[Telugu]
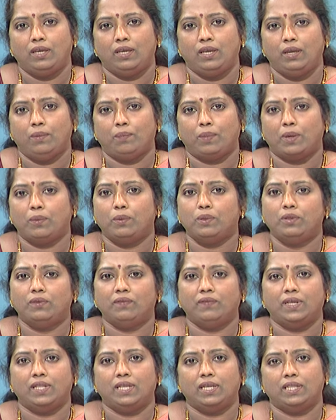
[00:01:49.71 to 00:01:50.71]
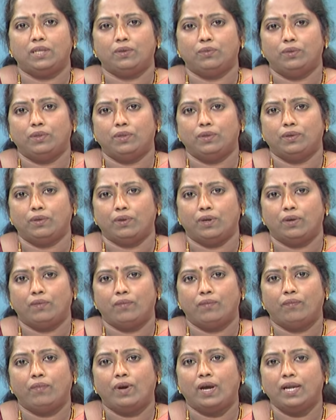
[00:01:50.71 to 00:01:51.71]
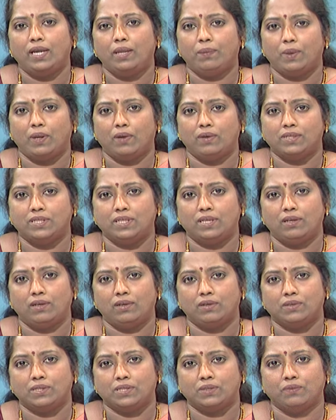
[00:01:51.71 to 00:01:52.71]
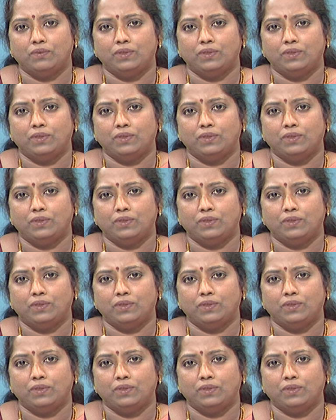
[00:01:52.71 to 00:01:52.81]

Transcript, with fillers: ఈ ప్రభుత్వం ఏదైతే ఉందో వాటి ప్రయోజనాల కోసం